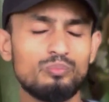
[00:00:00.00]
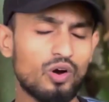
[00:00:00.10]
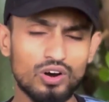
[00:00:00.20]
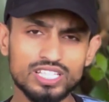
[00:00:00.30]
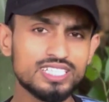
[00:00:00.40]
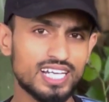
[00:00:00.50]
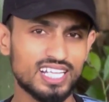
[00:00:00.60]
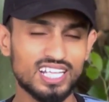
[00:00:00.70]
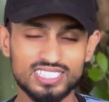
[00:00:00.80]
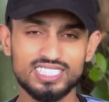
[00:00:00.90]
बहुत ही
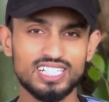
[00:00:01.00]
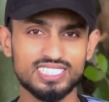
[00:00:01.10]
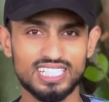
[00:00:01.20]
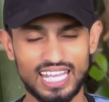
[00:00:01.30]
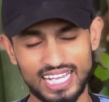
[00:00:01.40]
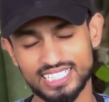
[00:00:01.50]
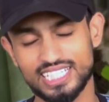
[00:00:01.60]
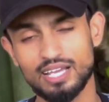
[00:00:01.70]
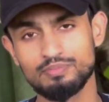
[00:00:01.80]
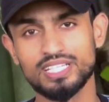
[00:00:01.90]
ज़्यादा जीटर्स लेग्स
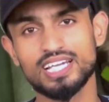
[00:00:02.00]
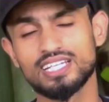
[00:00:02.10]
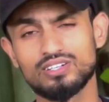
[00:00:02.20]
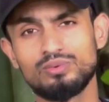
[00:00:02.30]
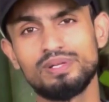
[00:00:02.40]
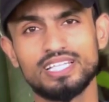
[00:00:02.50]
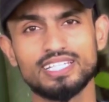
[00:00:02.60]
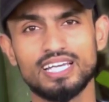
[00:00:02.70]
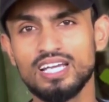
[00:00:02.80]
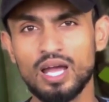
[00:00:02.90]
टाइप में देखने को मिलते थे